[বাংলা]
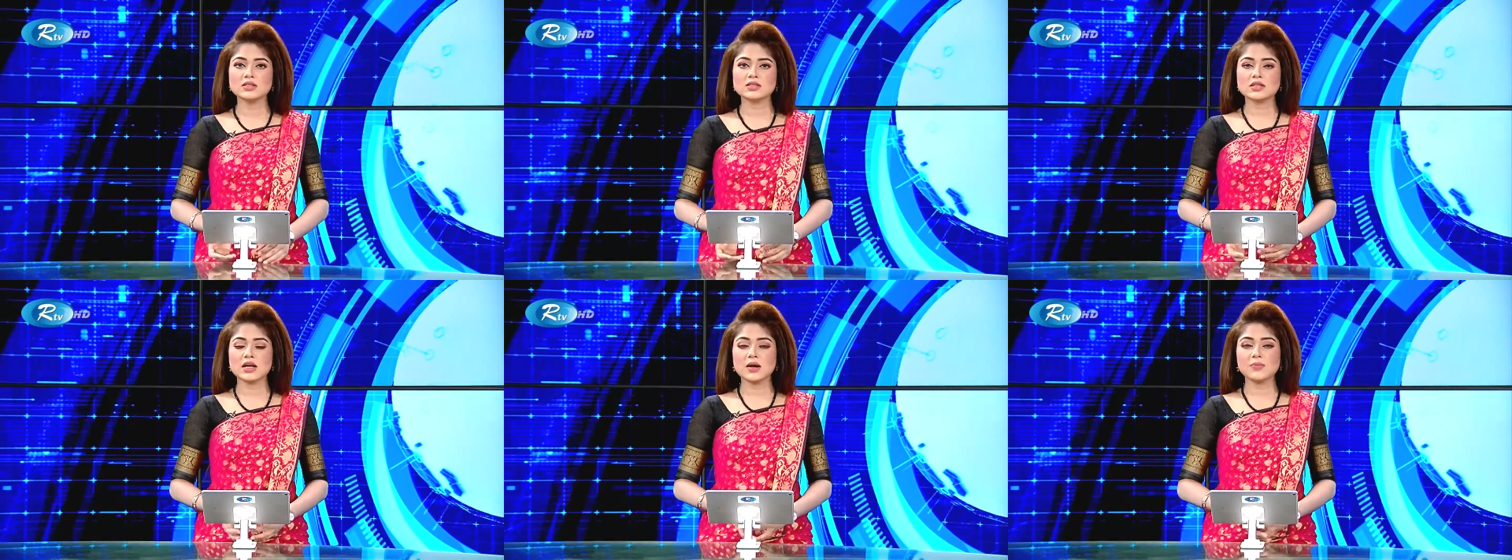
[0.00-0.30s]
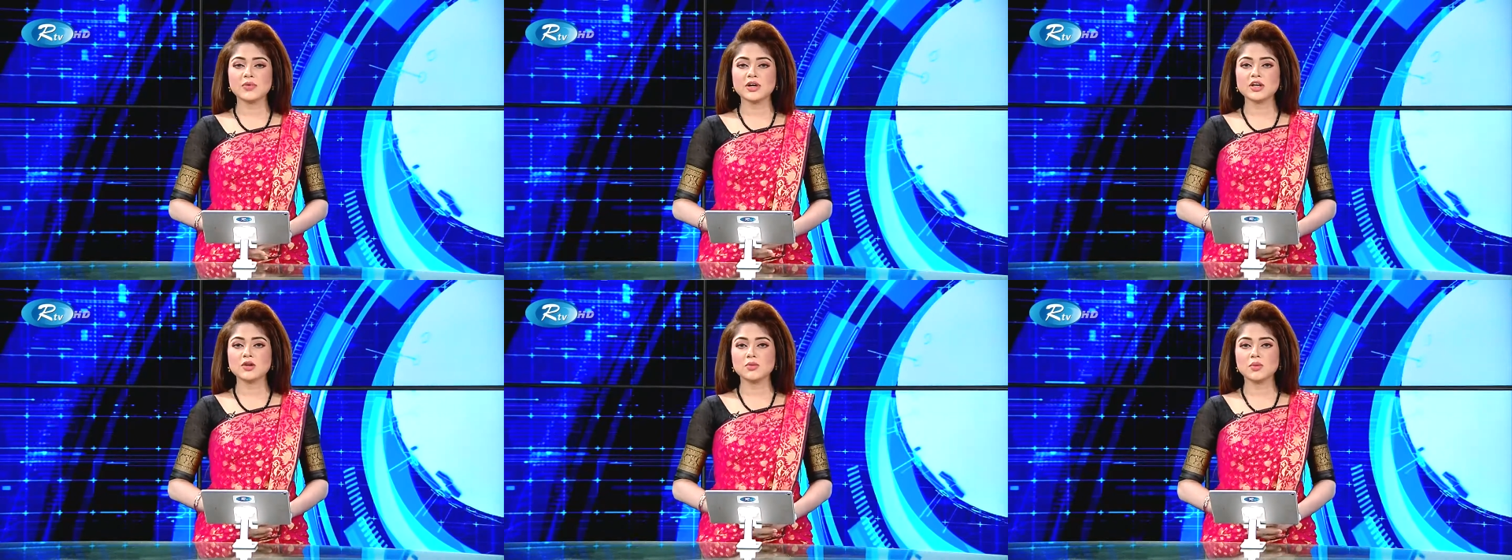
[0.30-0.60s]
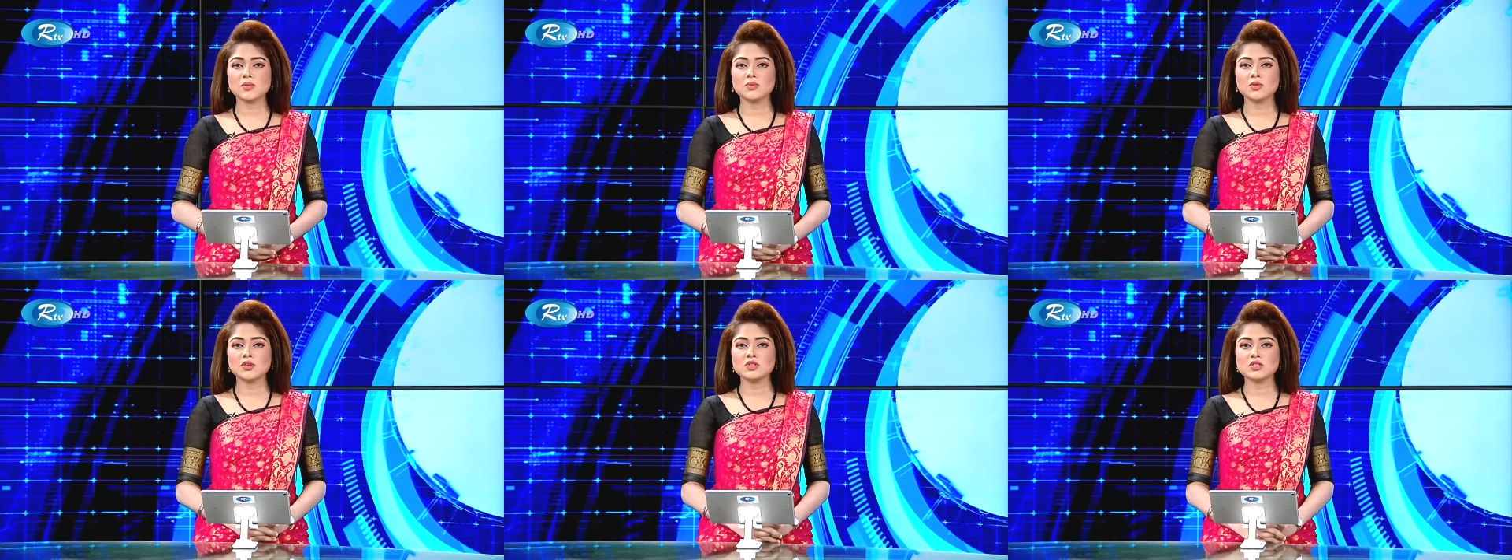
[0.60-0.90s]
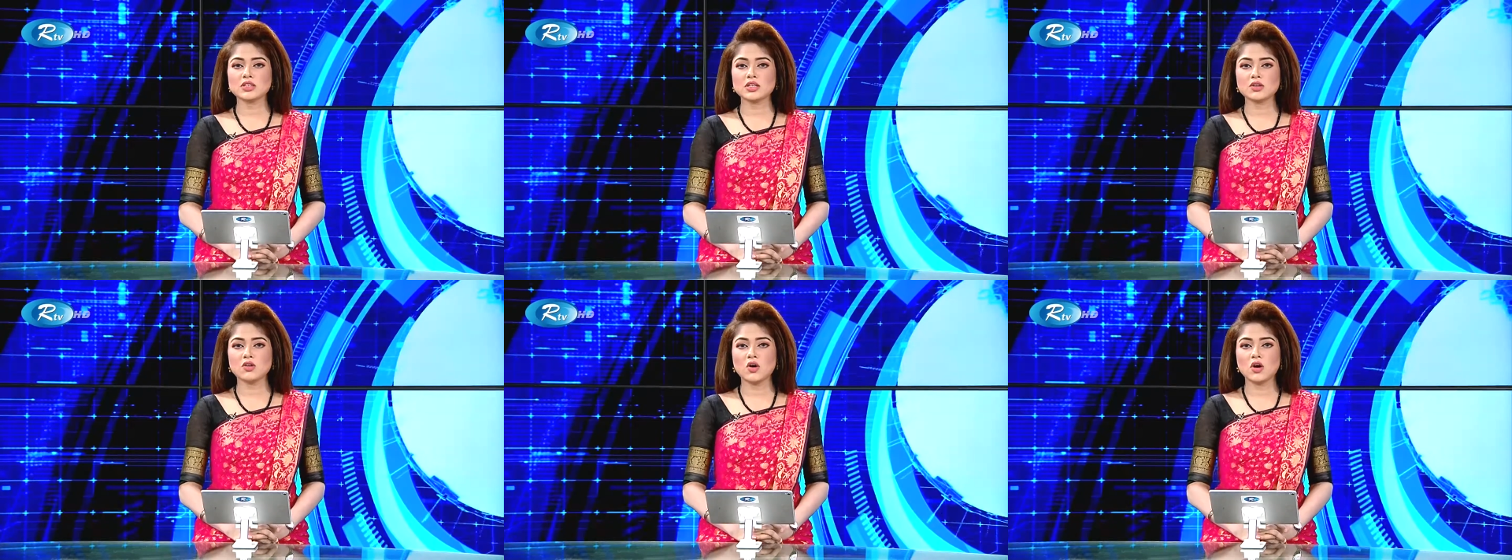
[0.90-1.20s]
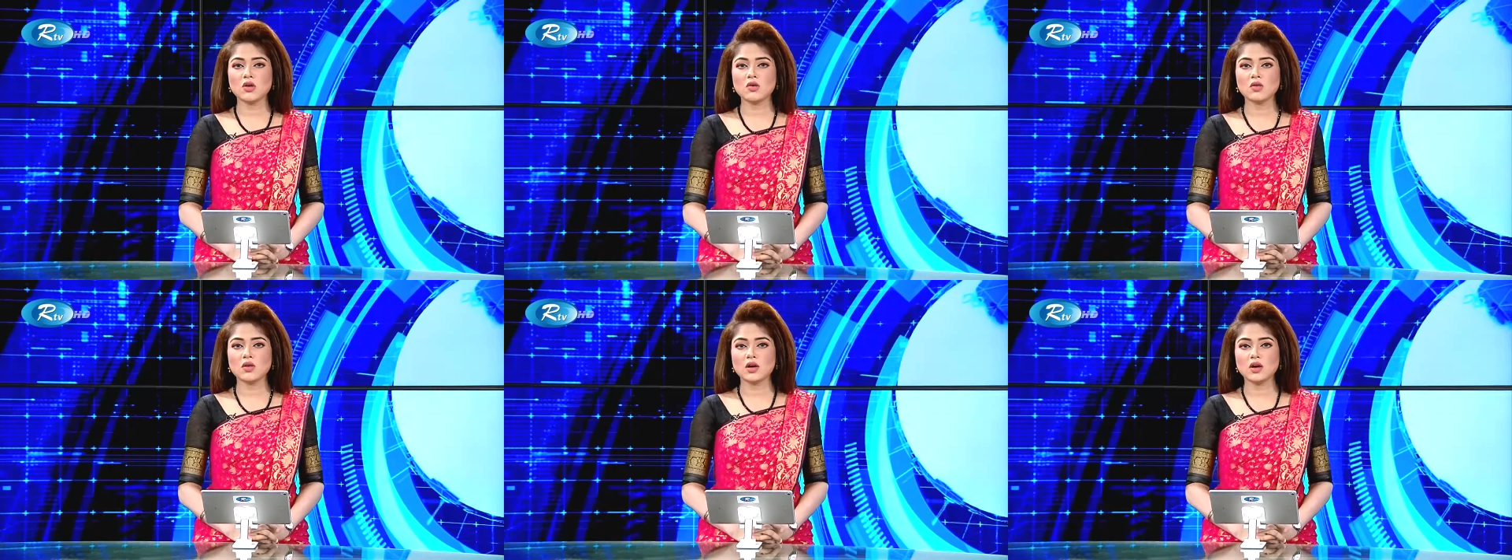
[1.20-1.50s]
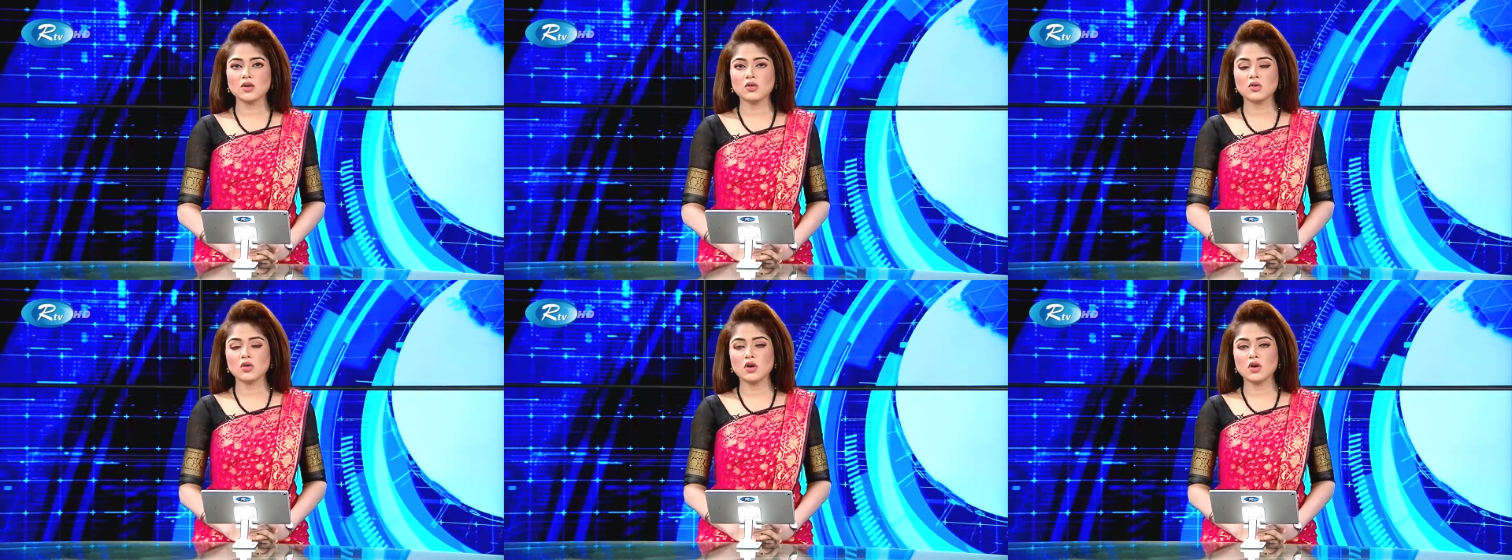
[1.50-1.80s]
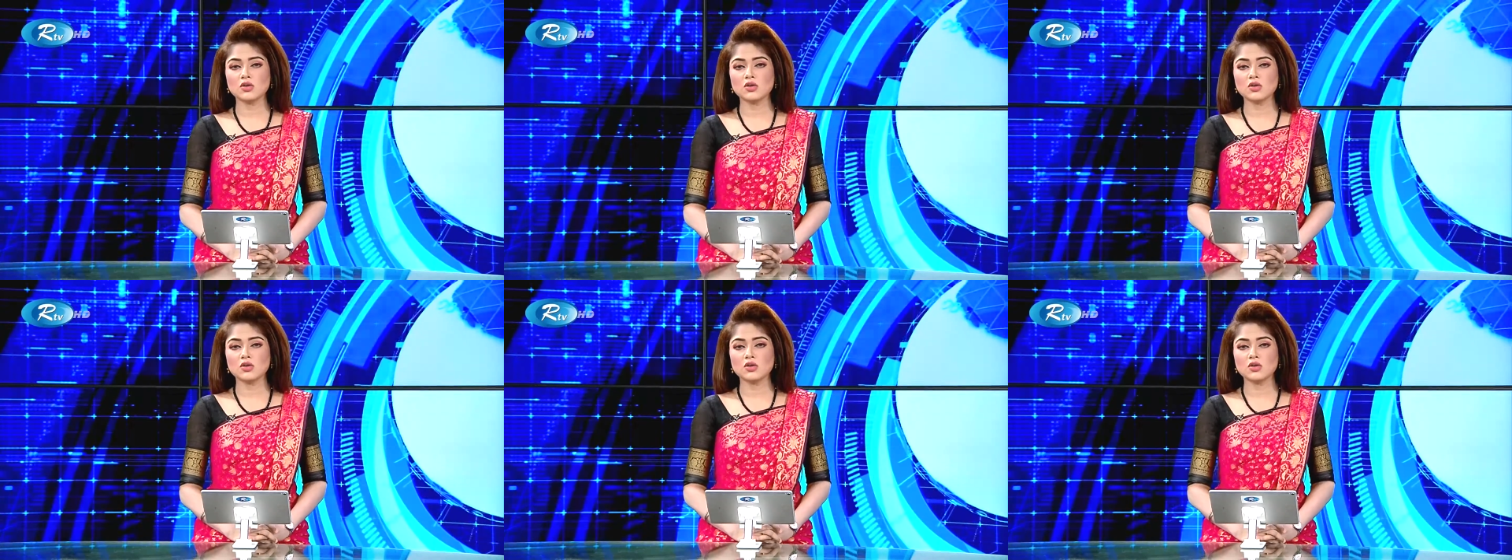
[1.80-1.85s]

চাঁপাইনবাবগঞ্জের করোনা ও